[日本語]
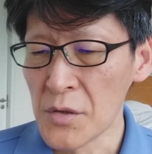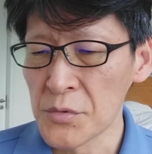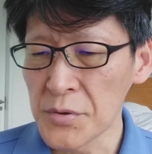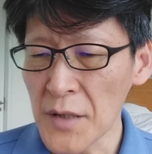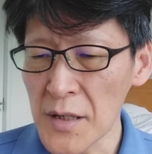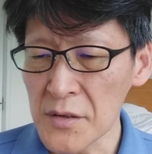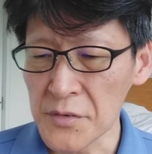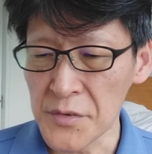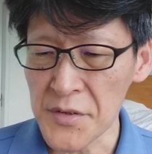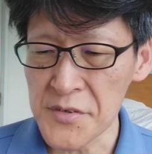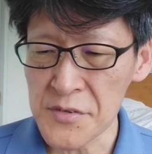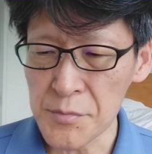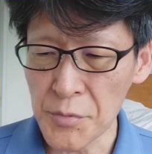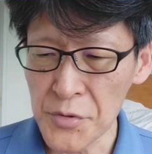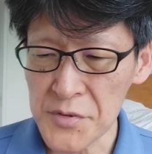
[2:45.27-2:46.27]
深く
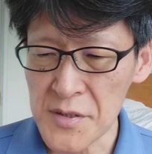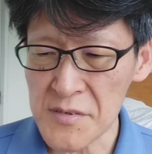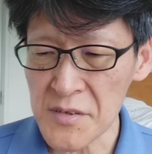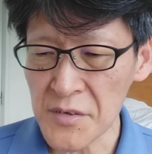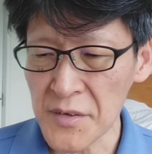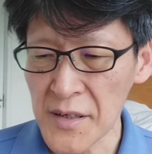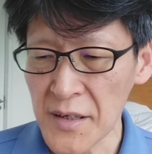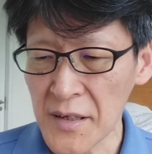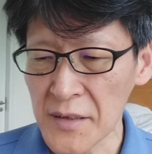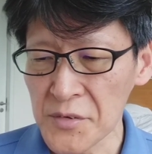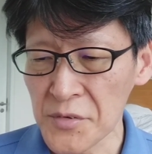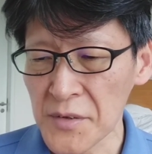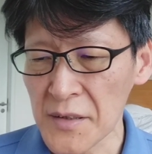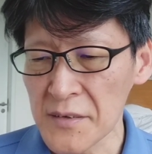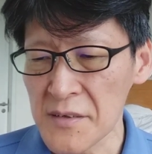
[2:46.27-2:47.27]
失望させる結果
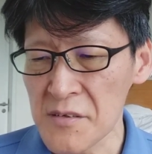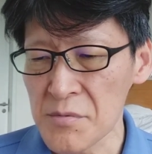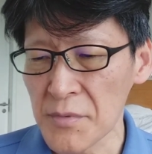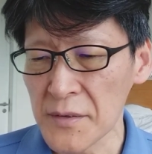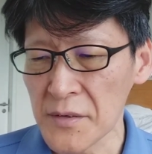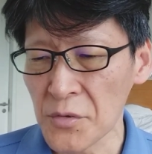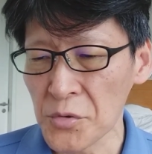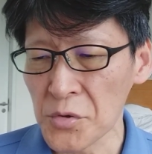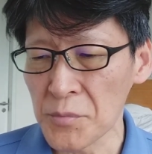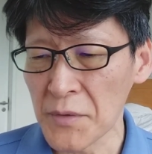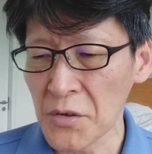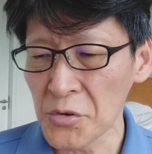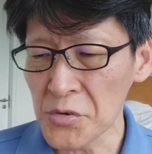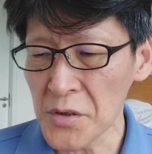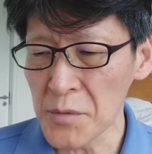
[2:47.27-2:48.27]
となってしまったこと
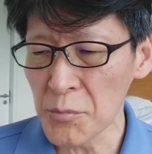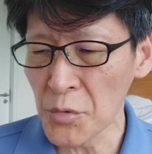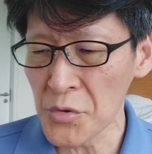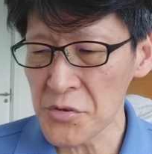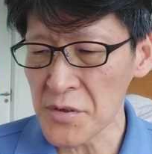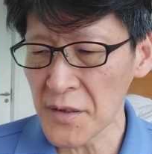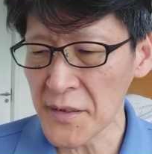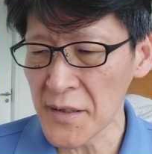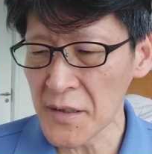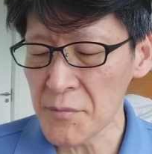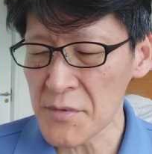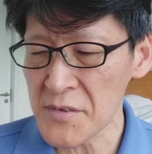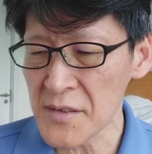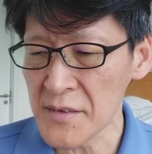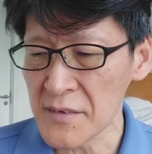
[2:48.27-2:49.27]
誠に申し訳あり
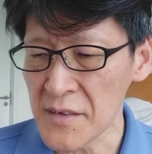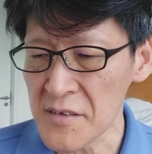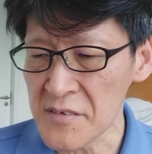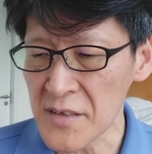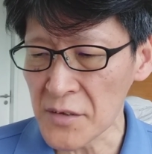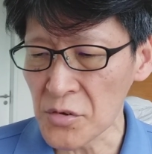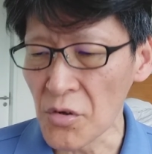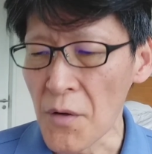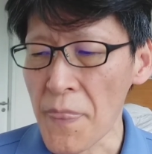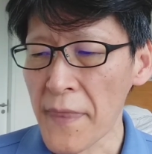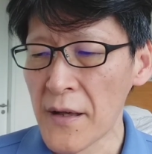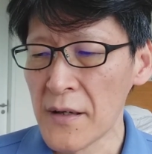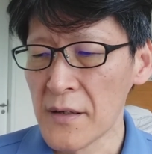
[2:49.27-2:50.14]
ませんでしたと、